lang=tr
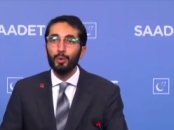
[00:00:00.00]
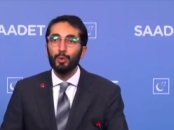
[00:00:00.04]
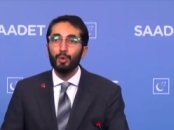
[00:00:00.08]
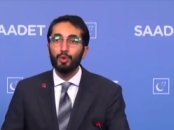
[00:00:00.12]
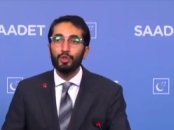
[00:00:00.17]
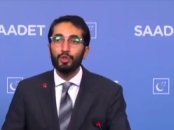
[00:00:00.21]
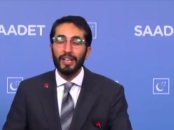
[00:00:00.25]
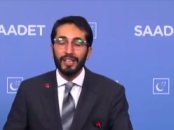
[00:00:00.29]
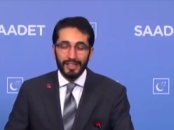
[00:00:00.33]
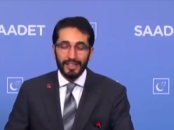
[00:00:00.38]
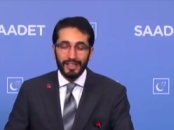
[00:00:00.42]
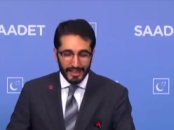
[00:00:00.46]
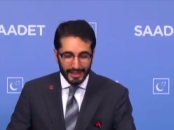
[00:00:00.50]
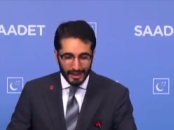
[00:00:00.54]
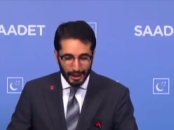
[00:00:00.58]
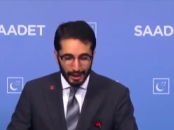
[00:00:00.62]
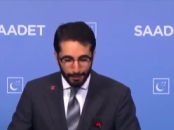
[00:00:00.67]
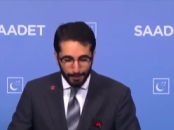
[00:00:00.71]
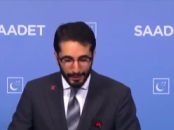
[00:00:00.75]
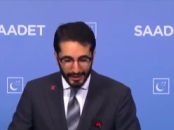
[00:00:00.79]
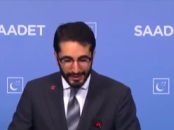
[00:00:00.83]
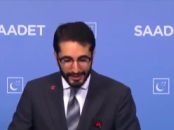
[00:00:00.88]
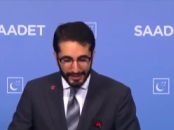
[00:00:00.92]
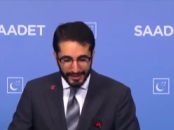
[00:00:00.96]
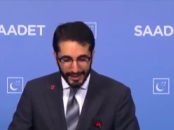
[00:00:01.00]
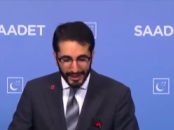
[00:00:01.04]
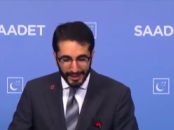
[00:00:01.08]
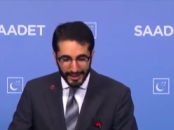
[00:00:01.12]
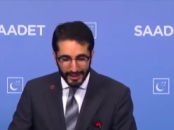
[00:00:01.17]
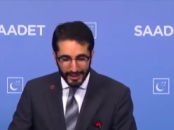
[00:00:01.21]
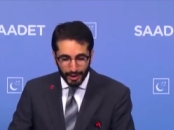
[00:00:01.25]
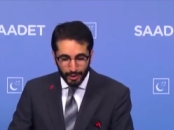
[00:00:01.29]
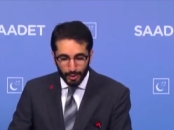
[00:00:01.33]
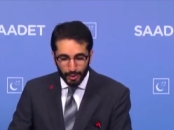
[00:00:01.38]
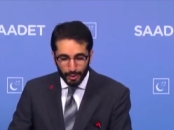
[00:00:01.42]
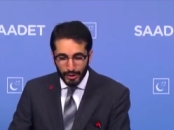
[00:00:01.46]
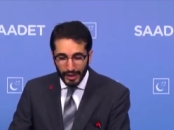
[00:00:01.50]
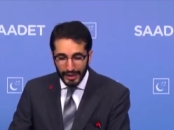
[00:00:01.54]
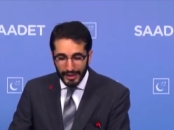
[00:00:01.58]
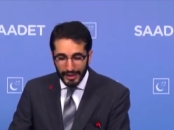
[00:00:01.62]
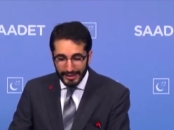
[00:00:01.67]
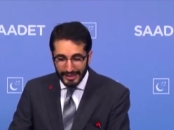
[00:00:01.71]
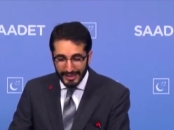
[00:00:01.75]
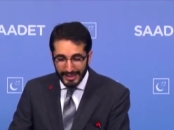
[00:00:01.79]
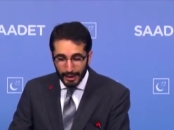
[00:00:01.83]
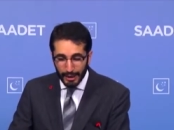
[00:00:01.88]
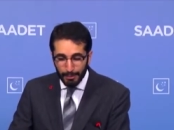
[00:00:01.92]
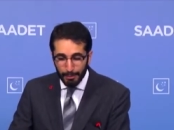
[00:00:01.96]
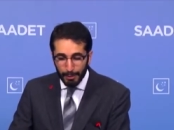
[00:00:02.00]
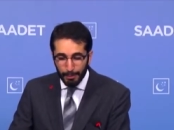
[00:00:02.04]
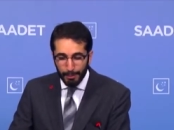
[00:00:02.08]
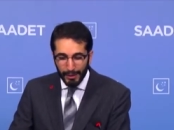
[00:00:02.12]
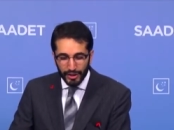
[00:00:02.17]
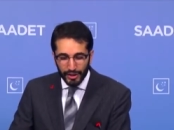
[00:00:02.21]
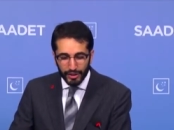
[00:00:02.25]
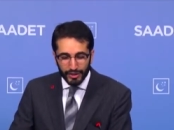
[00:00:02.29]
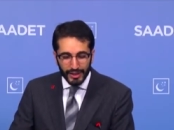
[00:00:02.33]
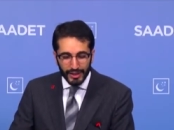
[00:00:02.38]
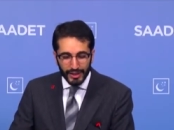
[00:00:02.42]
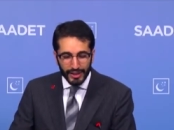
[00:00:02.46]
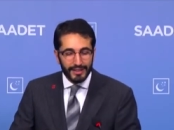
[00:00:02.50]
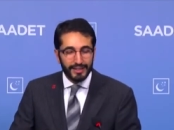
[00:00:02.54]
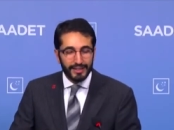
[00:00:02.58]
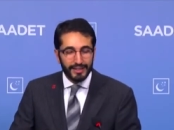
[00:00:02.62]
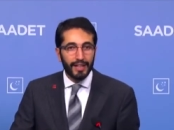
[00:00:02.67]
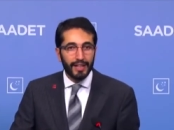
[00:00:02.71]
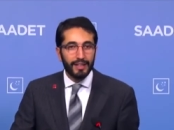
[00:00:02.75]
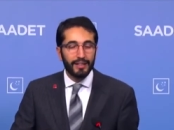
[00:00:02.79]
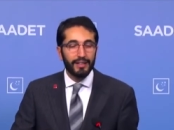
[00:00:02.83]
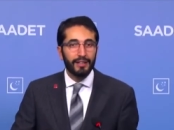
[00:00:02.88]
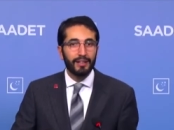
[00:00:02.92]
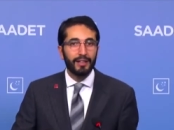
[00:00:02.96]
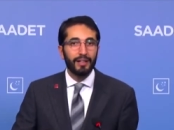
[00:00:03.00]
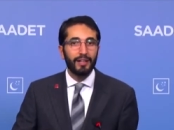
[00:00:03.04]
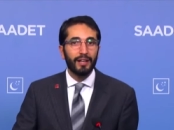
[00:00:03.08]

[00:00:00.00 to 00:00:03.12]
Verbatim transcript: ücret 2825 lirayken